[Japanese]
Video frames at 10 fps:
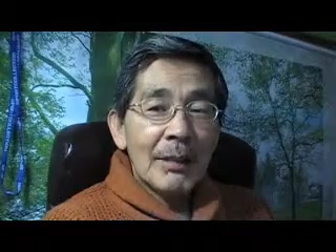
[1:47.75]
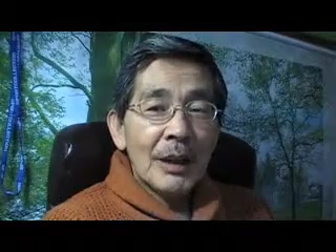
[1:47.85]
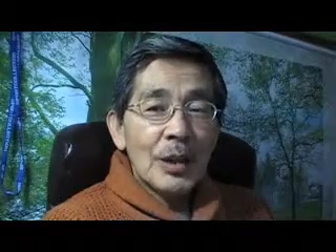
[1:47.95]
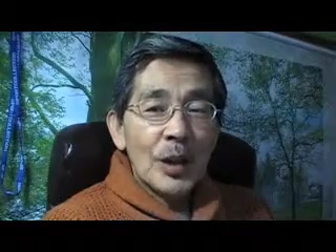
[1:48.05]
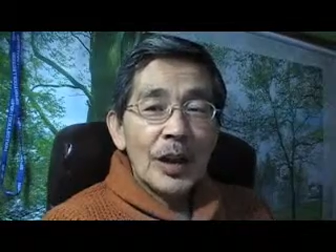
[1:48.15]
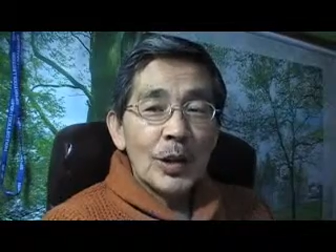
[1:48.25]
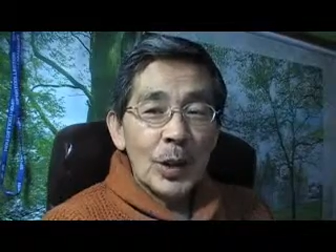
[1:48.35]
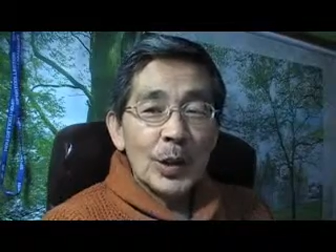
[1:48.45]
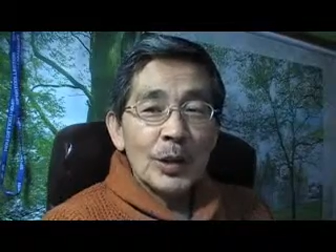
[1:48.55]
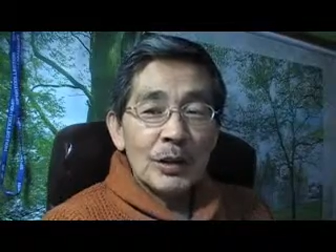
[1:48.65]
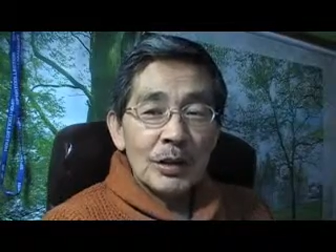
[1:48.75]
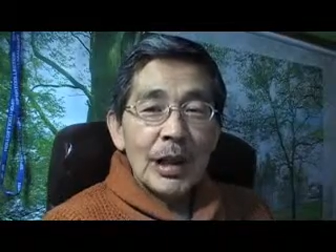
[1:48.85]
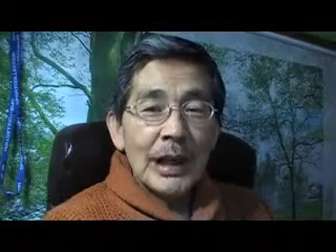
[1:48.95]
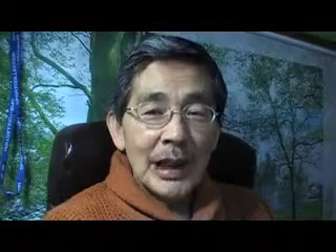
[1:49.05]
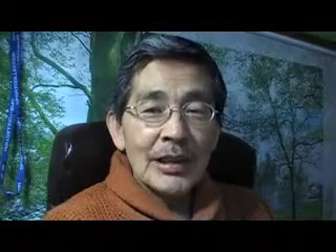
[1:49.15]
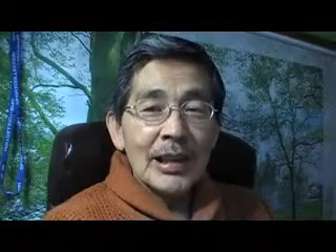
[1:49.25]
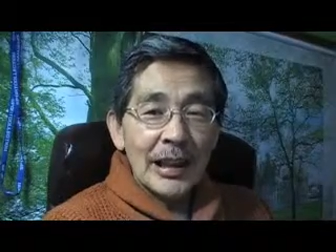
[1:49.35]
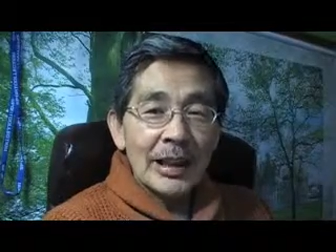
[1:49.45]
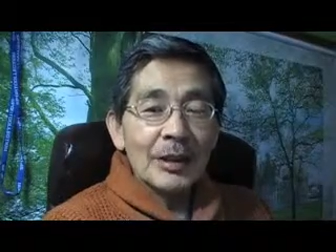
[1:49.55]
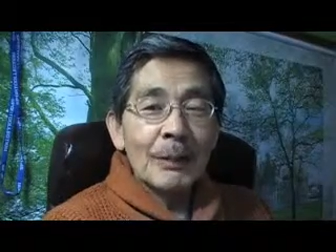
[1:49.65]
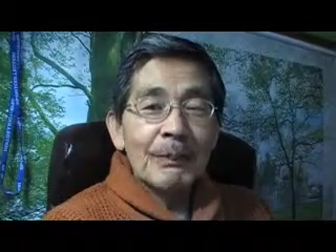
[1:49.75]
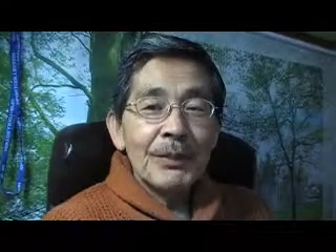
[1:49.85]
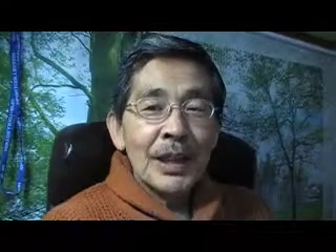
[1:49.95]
まあ長男長女っていうと、あ、あケチだなと。